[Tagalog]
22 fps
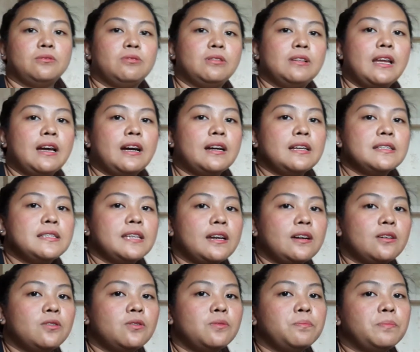Wala kasi
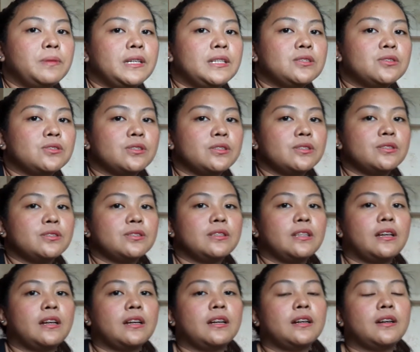akong pictures
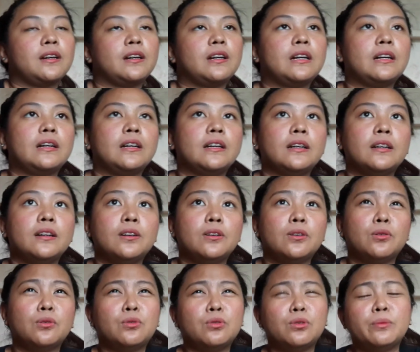na
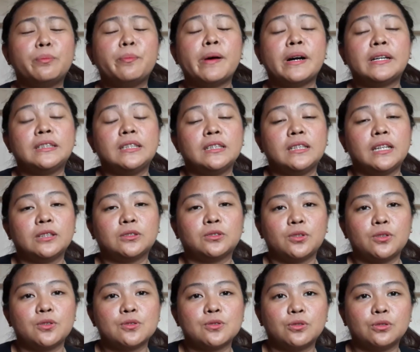full body na
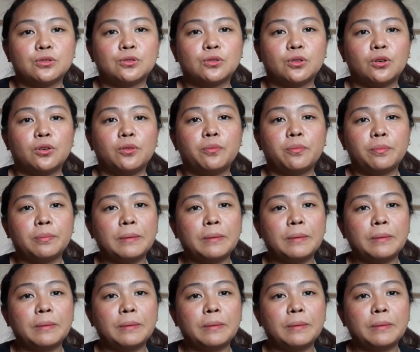ito yung suot ko.